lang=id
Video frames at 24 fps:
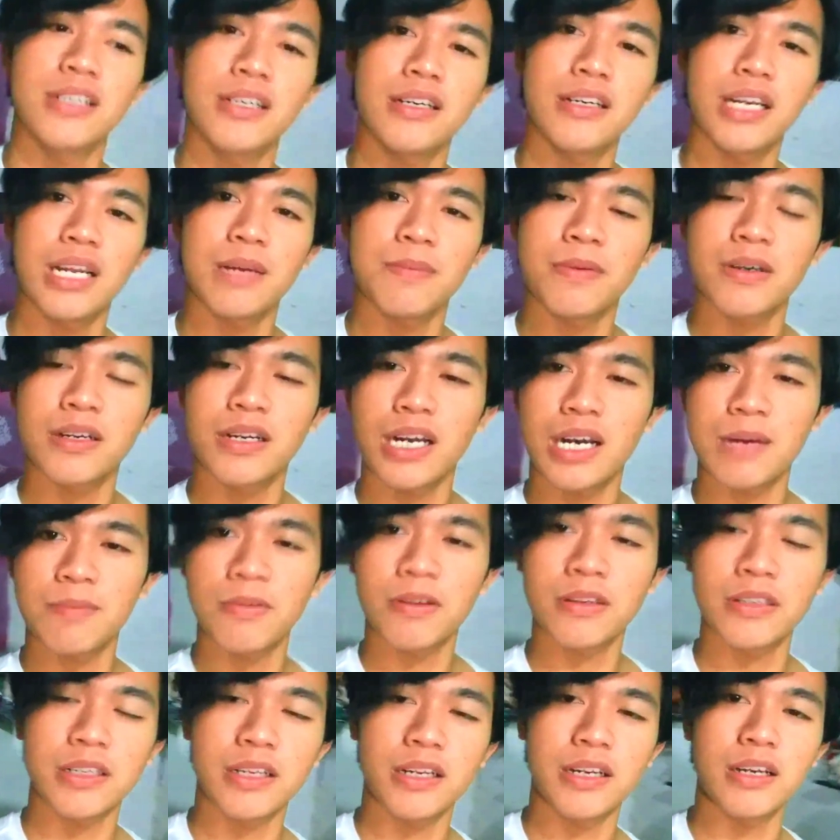udah lama gak
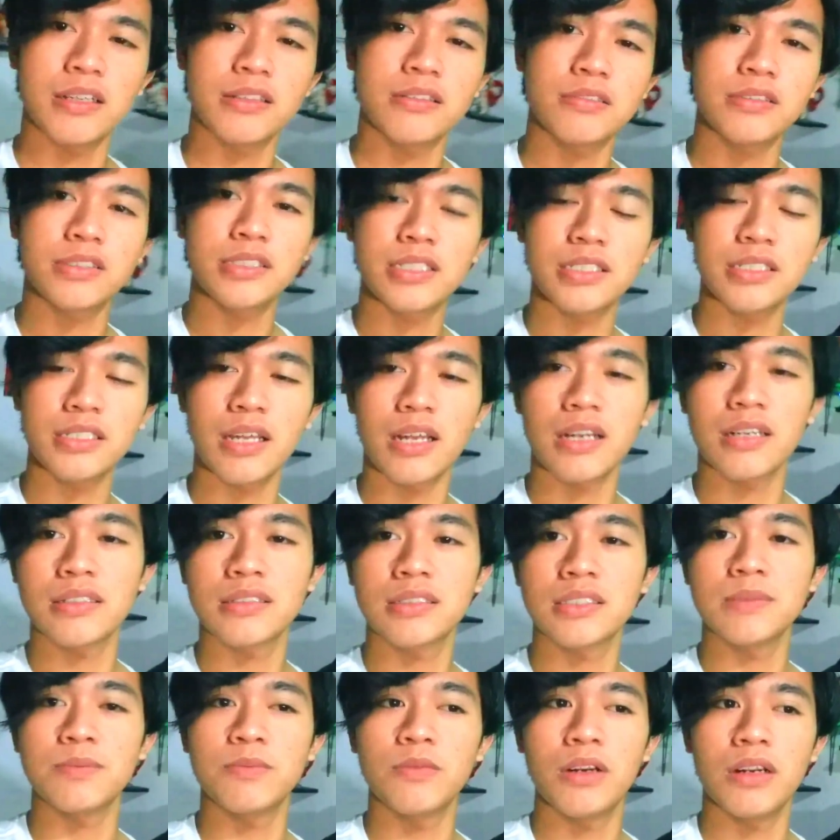upload ya itu sekitar
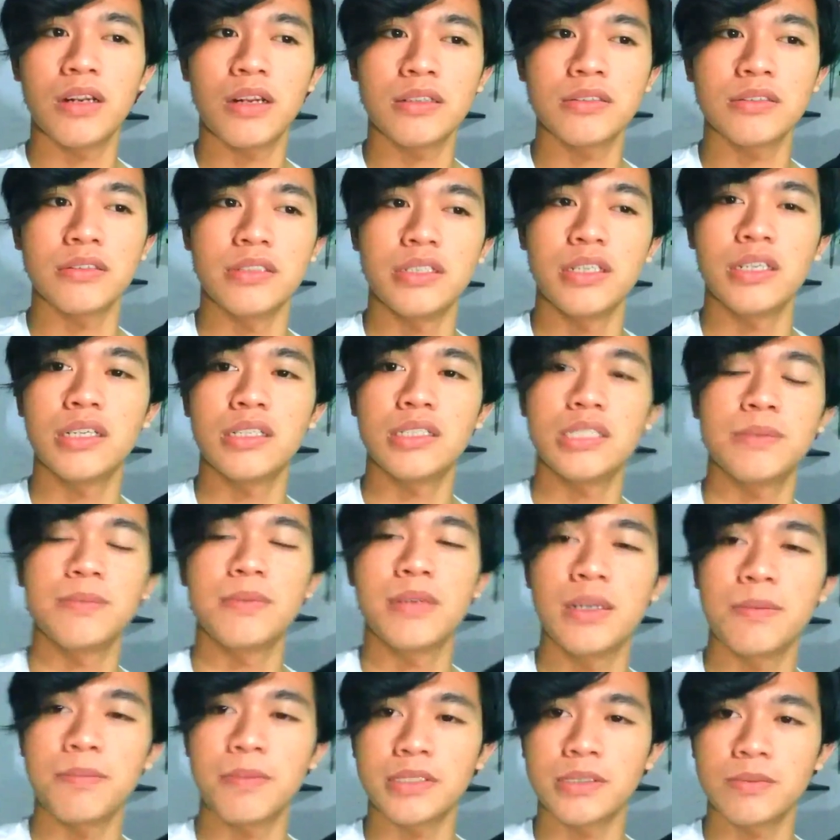sebulan coy yang
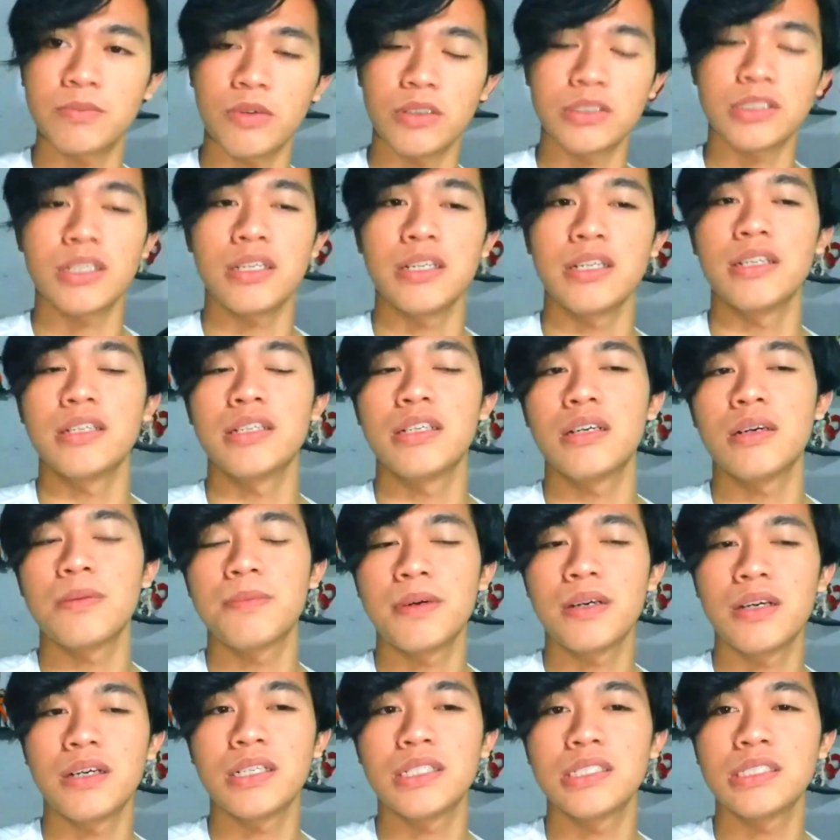dimana pas puasa ya
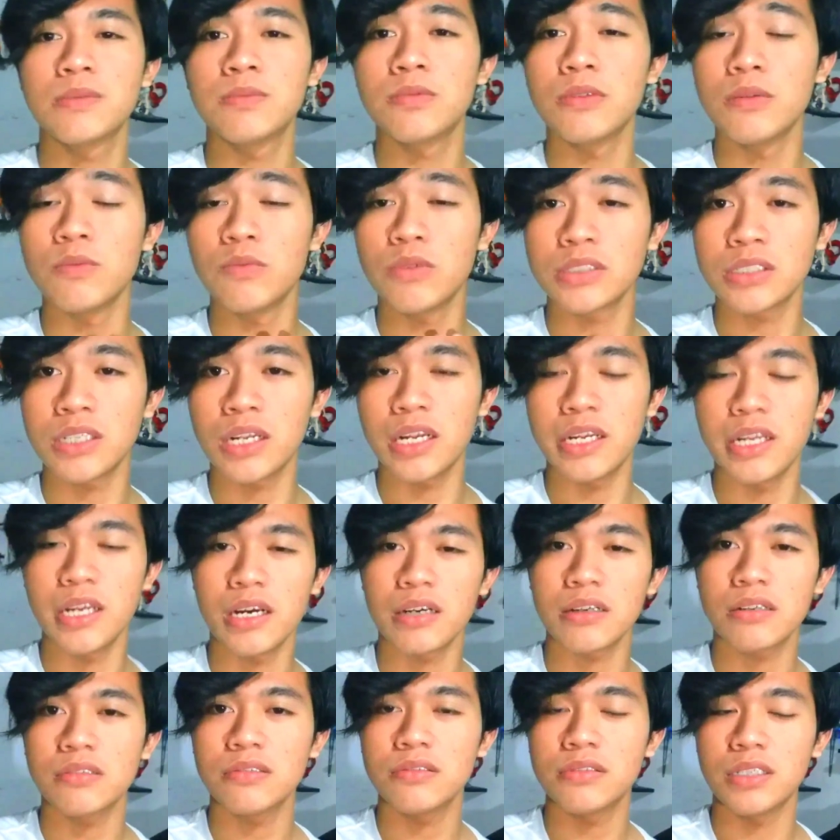apa sebelum puasa lah
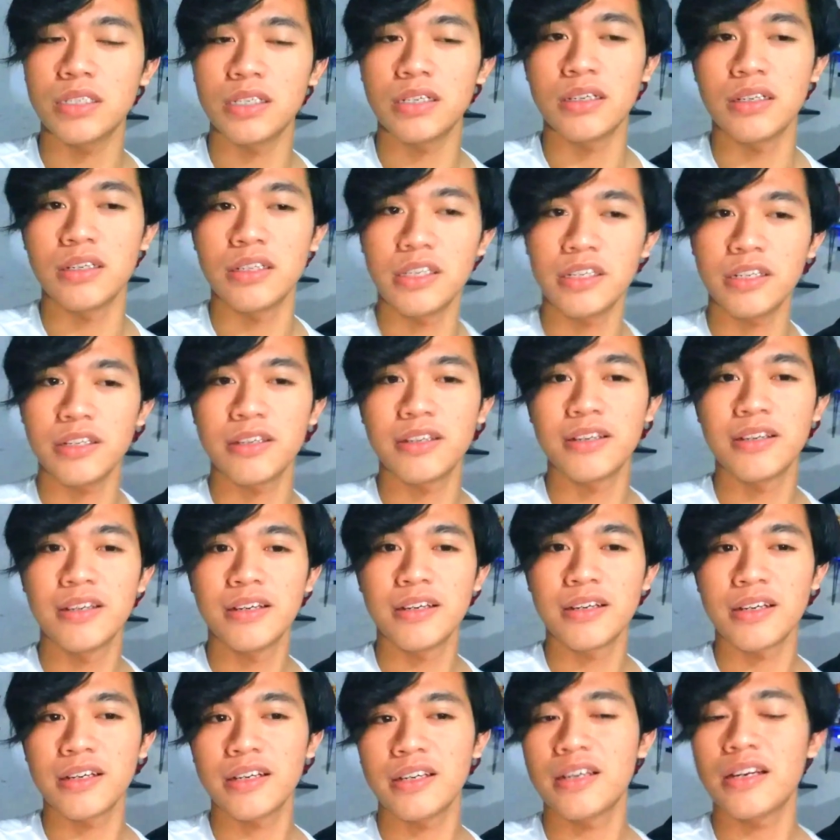ya aku udah ini
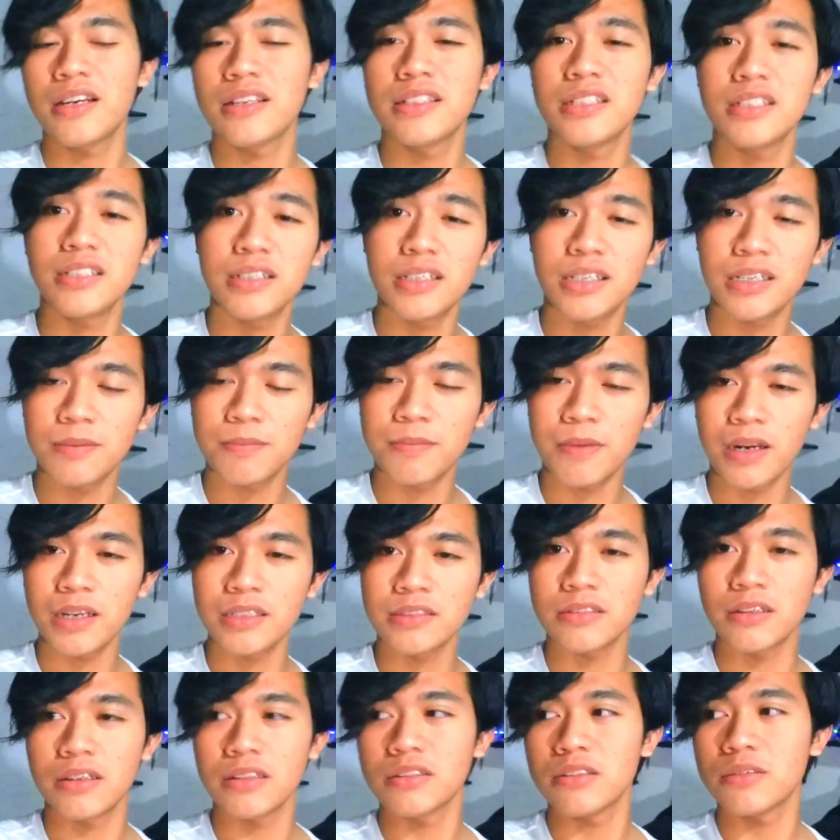kayak rada
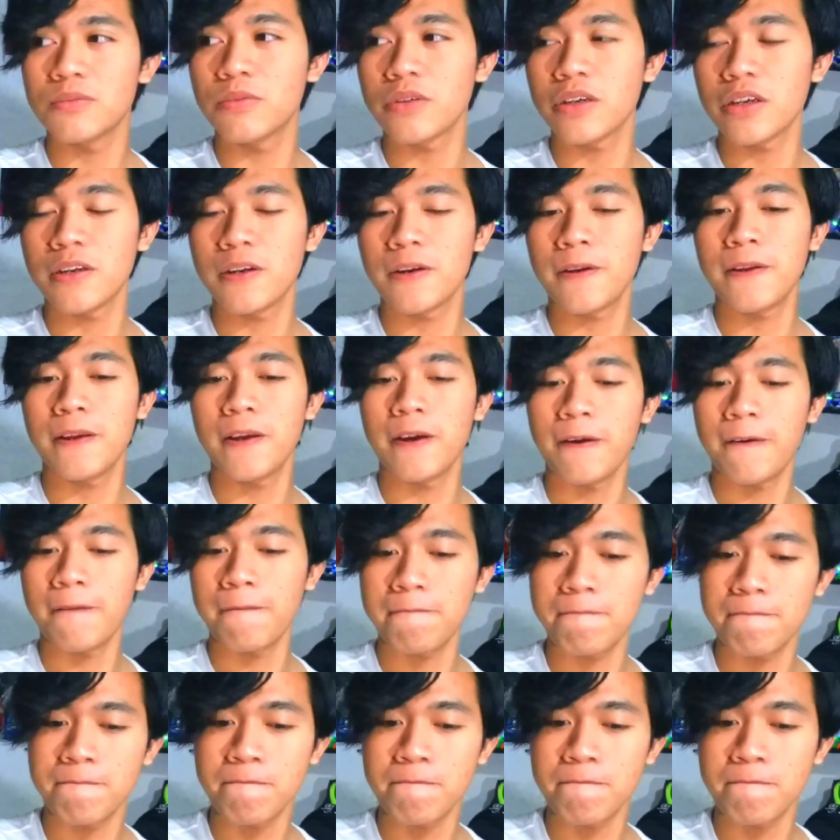malas coy atau mungkin ya